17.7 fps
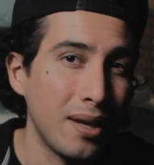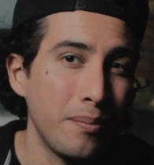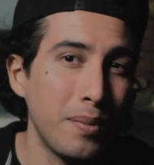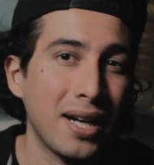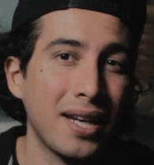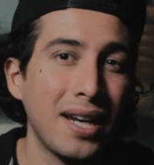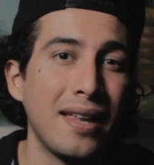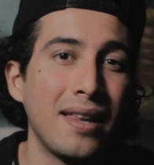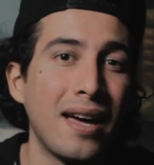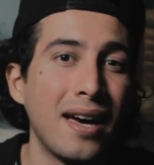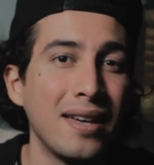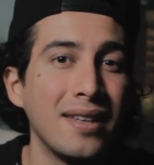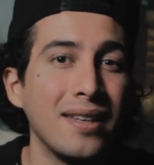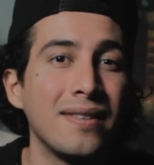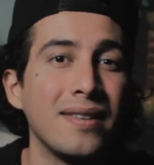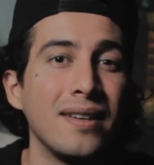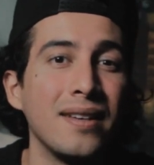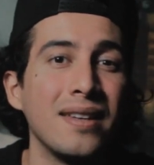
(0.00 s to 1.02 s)
demacrada
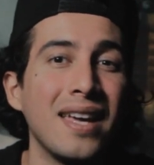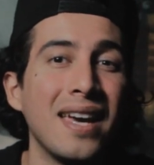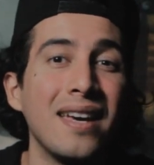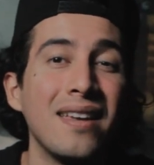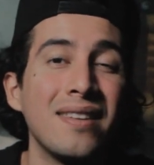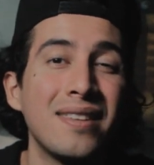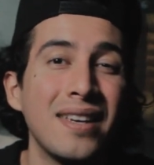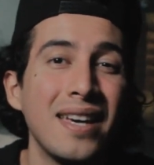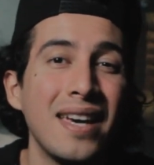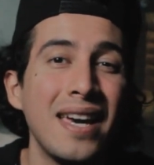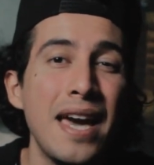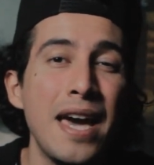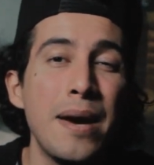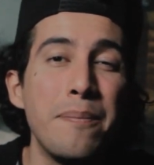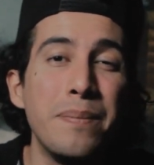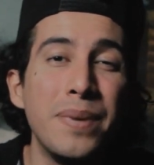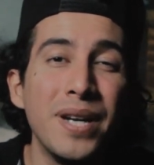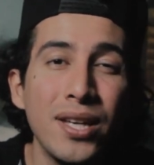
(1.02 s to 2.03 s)
y sin ese
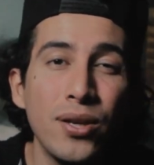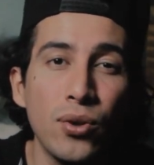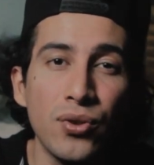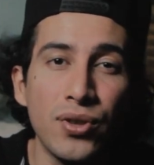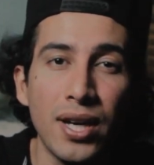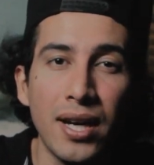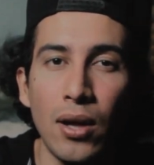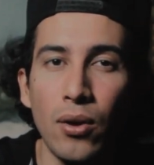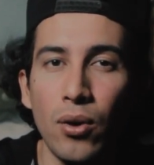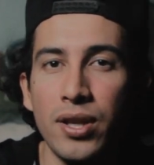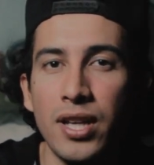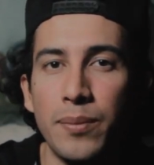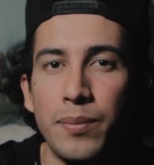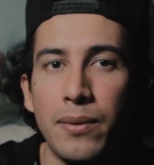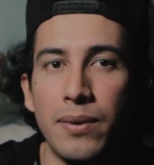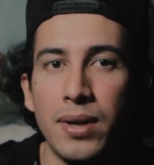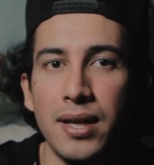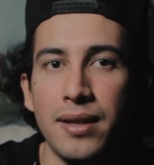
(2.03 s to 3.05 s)
brillo cegador de
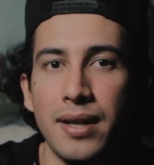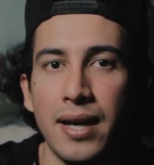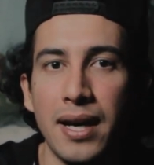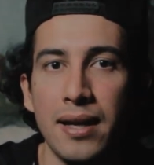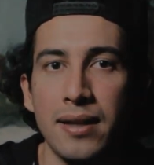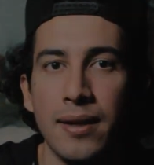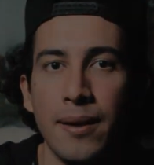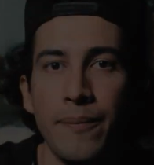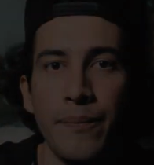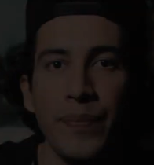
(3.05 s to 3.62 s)
amabilidad